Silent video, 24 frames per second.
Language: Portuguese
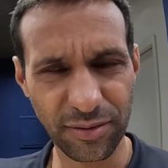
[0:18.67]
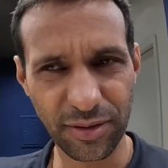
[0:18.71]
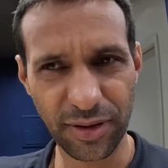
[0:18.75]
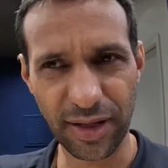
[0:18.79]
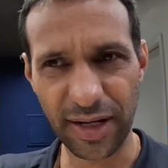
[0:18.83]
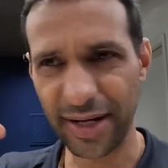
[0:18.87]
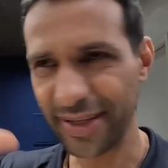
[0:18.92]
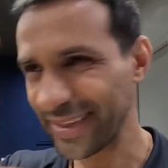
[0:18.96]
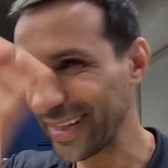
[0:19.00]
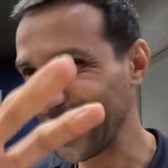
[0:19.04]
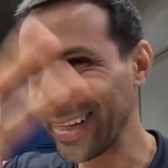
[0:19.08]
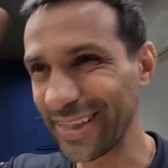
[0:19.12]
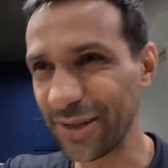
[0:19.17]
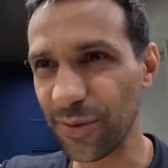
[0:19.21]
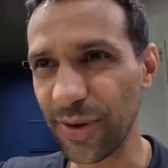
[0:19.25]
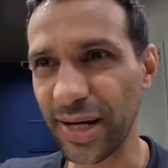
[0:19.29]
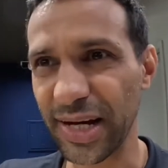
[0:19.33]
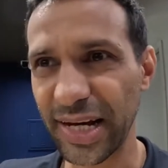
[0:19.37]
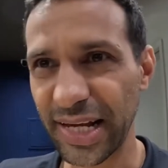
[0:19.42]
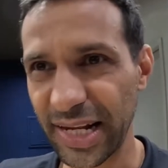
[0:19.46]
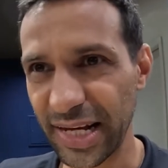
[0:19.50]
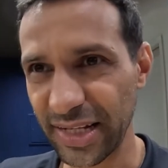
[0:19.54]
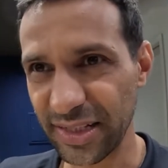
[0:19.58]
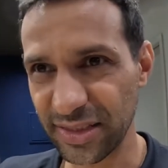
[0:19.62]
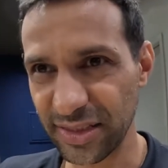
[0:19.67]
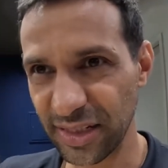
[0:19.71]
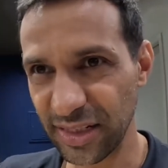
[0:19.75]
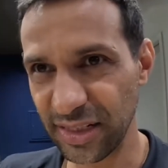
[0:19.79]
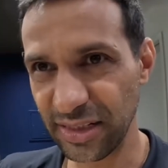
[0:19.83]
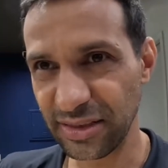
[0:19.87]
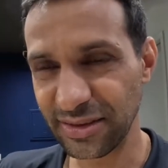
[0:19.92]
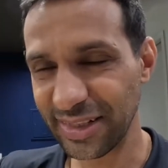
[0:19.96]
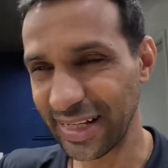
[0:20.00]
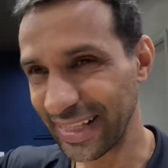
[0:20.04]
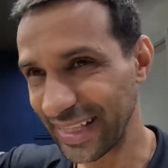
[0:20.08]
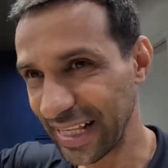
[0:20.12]
Ela tem que ter uma
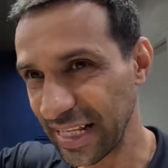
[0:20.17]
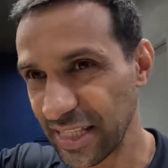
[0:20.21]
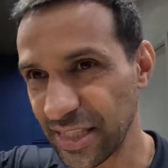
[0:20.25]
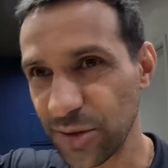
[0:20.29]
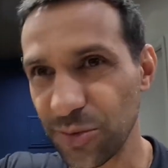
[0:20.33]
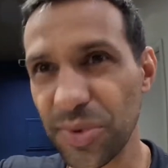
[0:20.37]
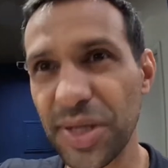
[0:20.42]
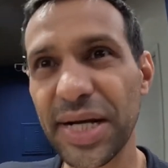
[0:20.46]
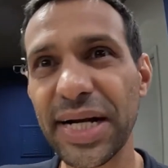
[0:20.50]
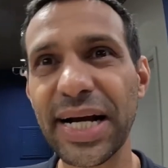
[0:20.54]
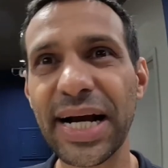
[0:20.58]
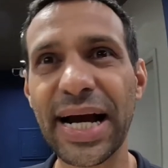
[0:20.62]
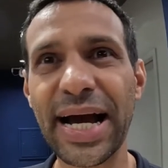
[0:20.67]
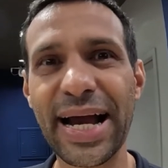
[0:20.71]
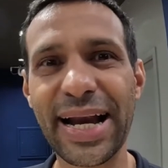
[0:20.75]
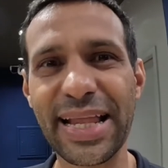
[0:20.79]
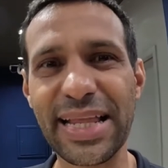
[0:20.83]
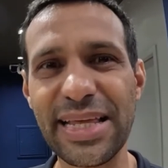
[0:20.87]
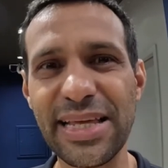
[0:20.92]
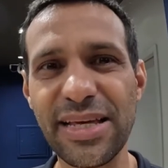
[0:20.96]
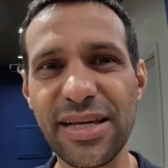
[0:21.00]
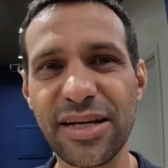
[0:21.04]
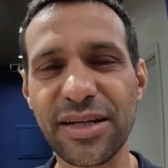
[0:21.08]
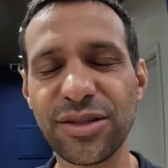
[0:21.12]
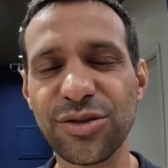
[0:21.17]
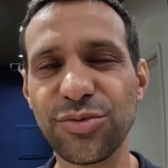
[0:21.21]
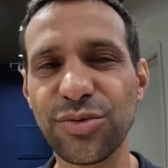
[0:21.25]
característica, ela tem que ter uma carinha